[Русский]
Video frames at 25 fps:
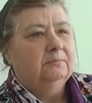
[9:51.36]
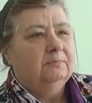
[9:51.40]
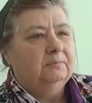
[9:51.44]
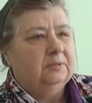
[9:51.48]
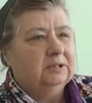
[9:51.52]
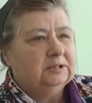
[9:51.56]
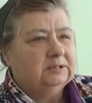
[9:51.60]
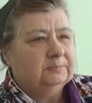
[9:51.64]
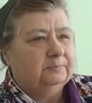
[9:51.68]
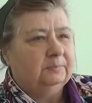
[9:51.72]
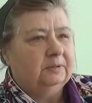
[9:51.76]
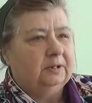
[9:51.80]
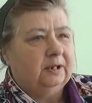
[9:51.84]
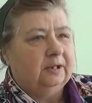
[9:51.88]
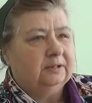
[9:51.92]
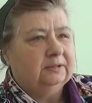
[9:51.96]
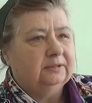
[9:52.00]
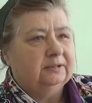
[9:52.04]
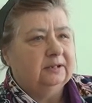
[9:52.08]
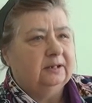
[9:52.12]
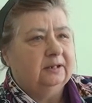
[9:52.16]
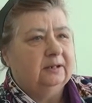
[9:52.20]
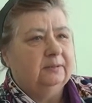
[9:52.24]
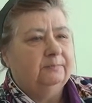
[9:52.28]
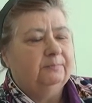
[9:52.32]

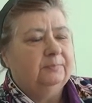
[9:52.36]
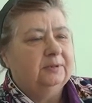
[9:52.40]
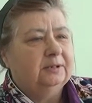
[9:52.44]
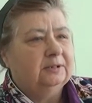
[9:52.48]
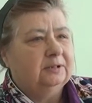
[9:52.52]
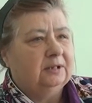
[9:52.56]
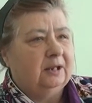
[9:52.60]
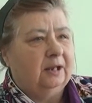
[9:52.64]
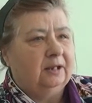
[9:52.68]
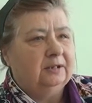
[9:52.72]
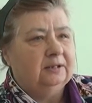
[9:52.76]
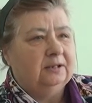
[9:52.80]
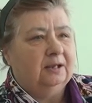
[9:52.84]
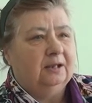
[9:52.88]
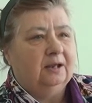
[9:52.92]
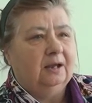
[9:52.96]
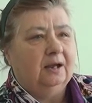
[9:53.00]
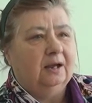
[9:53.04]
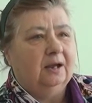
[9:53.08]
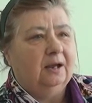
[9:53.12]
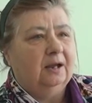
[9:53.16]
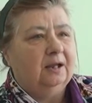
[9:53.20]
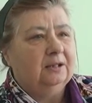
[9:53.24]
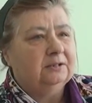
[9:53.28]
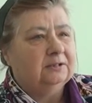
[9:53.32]
бесплатные,
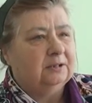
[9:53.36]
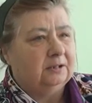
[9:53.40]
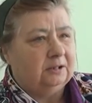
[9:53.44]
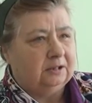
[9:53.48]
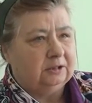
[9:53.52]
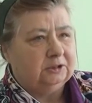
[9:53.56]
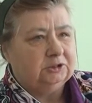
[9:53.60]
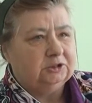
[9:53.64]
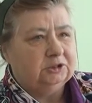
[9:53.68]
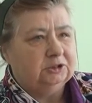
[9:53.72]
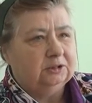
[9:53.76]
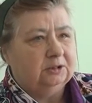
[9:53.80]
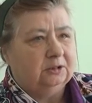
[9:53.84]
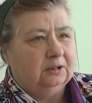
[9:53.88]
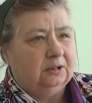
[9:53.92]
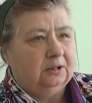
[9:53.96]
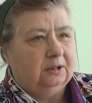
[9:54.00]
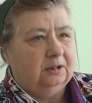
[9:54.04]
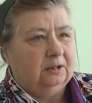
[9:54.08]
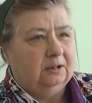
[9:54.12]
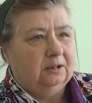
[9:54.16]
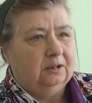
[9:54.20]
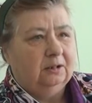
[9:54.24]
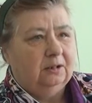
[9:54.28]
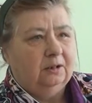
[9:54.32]
питание
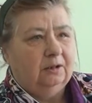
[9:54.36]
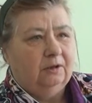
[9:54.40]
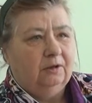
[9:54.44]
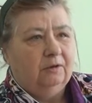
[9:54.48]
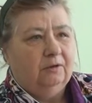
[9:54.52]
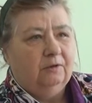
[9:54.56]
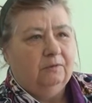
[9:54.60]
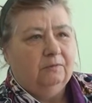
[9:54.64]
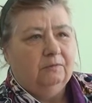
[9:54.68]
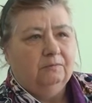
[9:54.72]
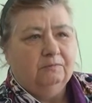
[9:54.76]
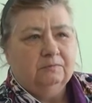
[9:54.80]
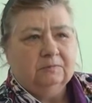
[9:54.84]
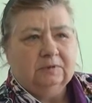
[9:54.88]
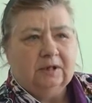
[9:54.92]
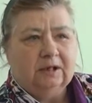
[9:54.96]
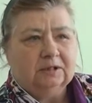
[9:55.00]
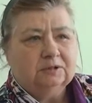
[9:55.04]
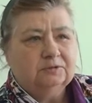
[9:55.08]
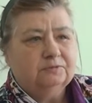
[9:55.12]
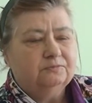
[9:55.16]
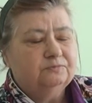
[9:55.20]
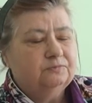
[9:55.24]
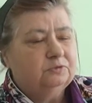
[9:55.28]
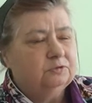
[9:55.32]
отличное. У
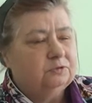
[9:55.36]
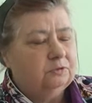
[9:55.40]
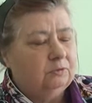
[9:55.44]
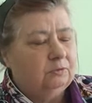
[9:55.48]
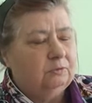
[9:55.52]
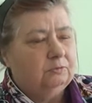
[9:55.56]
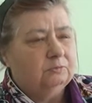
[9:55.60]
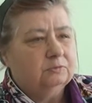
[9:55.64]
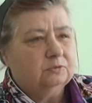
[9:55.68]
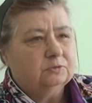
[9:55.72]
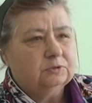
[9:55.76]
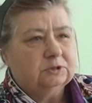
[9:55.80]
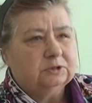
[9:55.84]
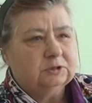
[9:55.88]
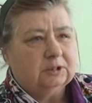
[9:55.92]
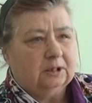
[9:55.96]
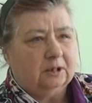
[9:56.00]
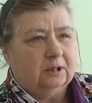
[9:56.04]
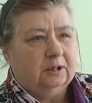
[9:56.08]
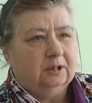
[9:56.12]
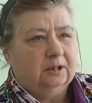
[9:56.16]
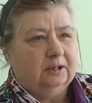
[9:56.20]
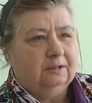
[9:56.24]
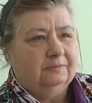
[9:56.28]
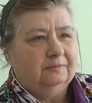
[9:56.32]
нас все
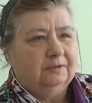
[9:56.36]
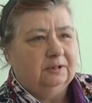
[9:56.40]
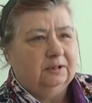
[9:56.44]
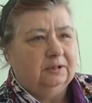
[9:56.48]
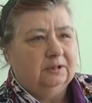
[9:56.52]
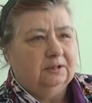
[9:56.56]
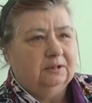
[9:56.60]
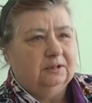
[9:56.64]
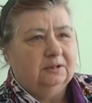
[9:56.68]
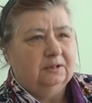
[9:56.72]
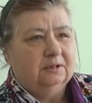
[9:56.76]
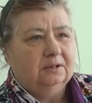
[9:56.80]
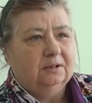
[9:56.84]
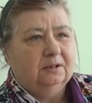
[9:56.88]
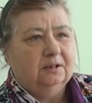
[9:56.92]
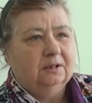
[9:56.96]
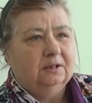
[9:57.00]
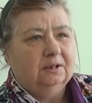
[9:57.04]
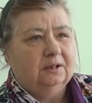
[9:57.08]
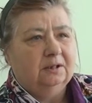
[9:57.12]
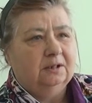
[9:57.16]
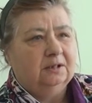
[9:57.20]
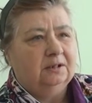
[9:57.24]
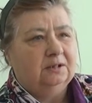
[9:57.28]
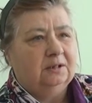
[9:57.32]
устраивает.
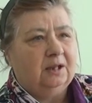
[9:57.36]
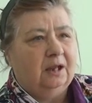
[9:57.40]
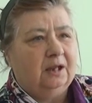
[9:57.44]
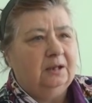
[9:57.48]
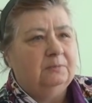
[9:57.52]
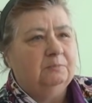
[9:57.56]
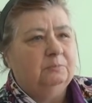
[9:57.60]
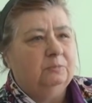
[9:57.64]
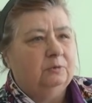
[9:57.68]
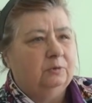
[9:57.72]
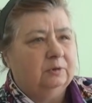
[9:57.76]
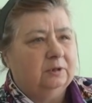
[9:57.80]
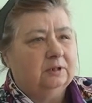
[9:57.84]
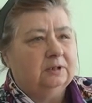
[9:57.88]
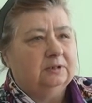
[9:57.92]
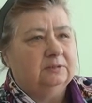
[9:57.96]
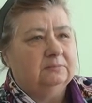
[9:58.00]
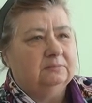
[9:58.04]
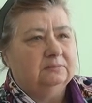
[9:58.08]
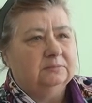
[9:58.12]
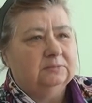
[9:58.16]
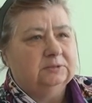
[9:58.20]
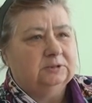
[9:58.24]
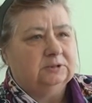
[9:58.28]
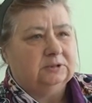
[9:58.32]
И дай Бог
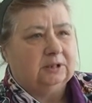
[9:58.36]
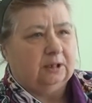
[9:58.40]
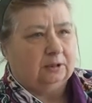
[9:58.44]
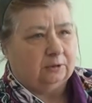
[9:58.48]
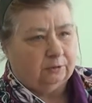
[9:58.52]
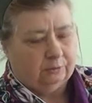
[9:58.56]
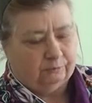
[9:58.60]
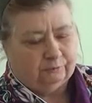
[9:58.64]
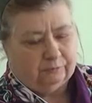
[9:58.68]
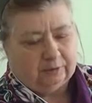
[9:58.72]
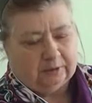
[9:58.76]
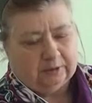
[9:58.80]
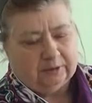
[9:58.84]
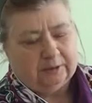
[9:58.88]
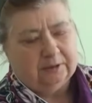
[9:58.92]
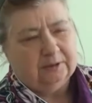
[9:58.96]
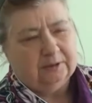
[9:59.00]
им здоровья.